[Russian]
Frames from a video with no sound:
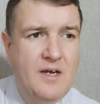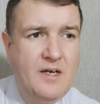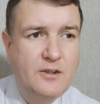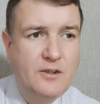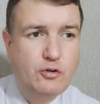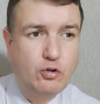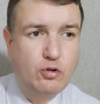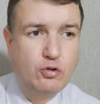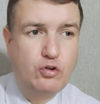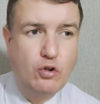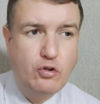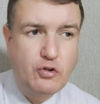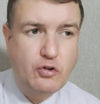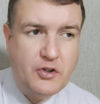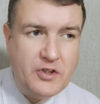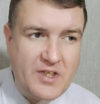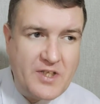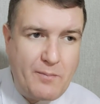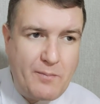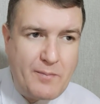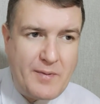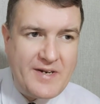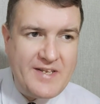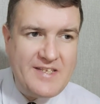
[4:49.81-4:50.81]
Суд должен
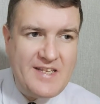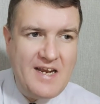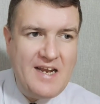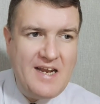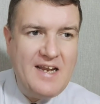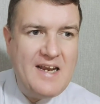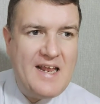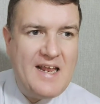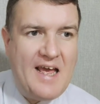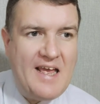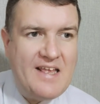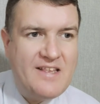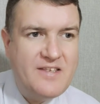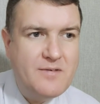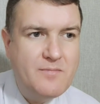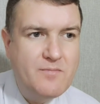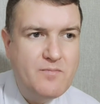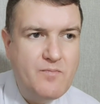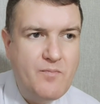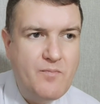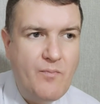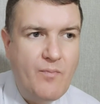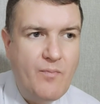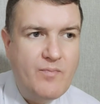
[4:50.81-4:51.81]
определять,
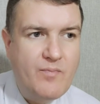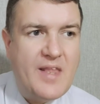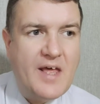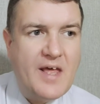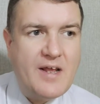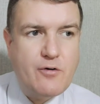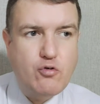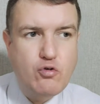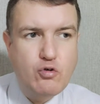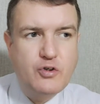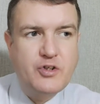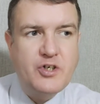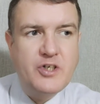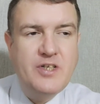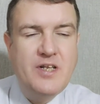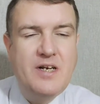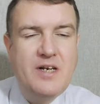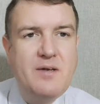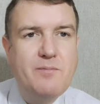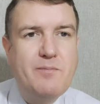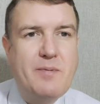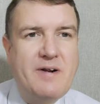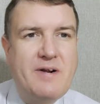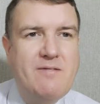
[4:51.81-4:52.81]
нарушены
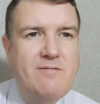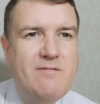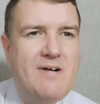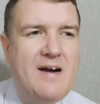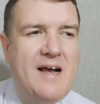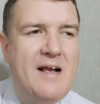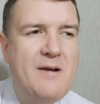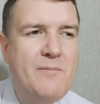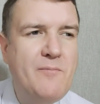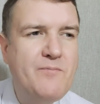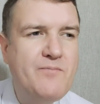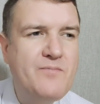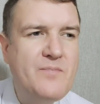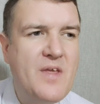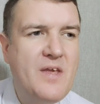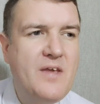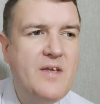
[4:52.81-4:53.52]
ли права